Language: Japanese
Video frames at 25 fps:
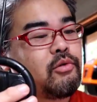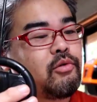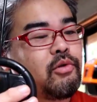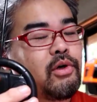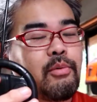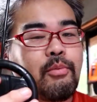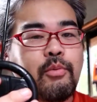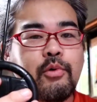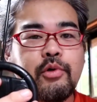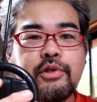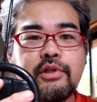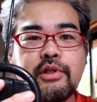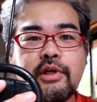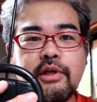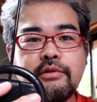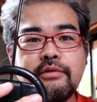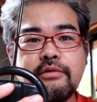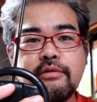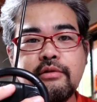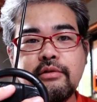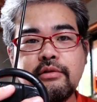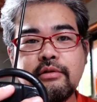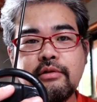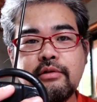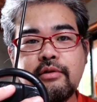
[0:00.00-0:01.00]
これもしかす
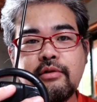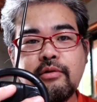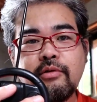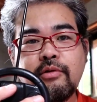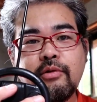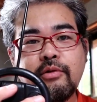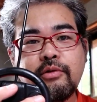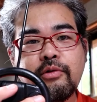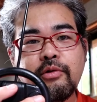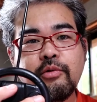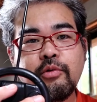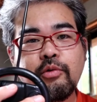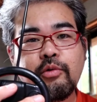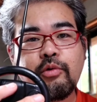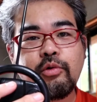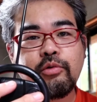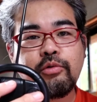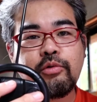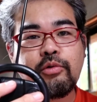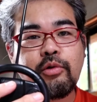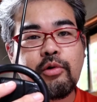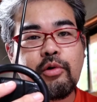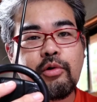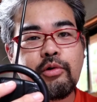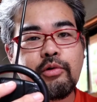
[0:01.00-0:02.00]
るとその
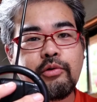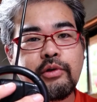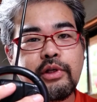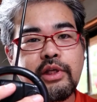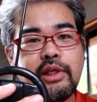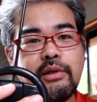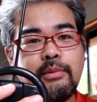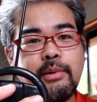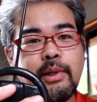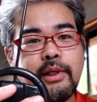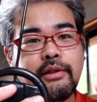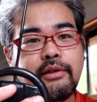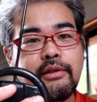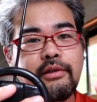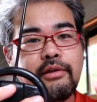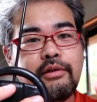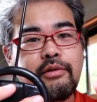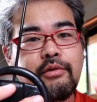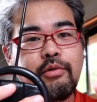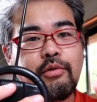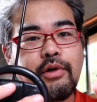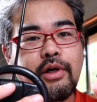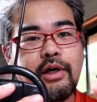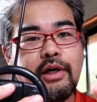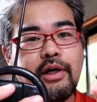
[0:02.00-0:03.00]
コントロールの基盤
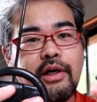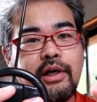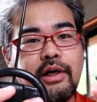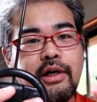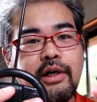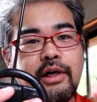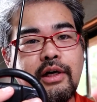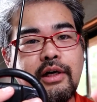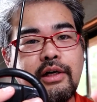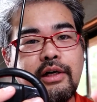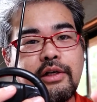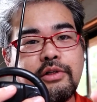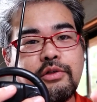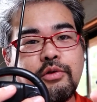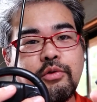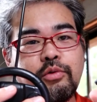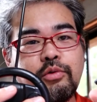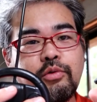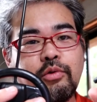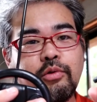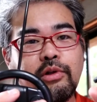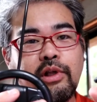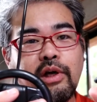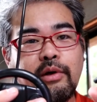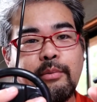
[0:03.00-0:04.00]
とかがちょっ
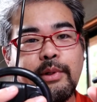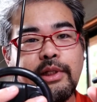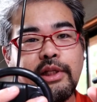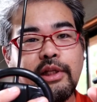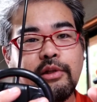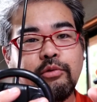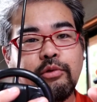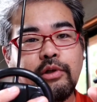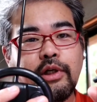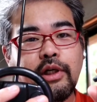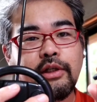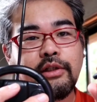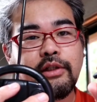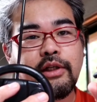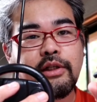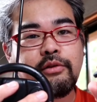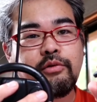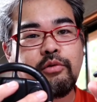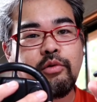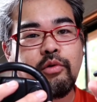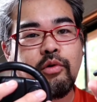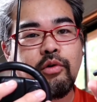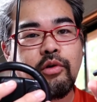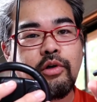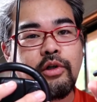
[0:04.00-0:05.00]
とダメなのかな
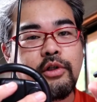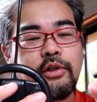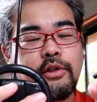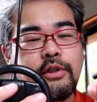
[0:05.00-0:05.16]
と